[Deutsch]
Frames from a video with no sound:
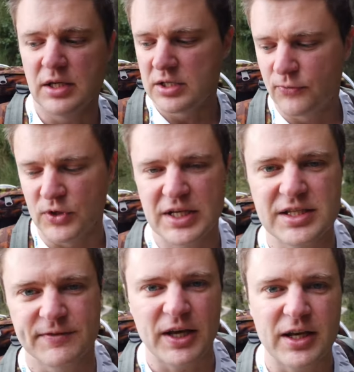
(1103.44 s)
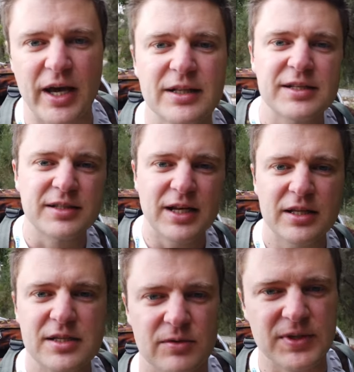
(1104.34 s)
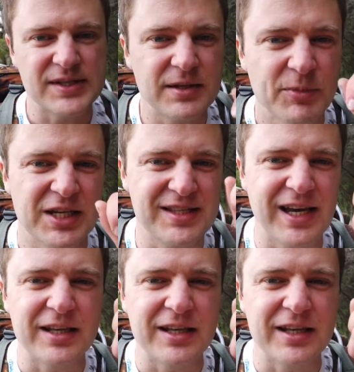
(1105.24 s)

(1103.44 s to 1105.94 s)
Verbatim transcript: die nicht für den Zweck eigentlich gedacht ist und die sich mit der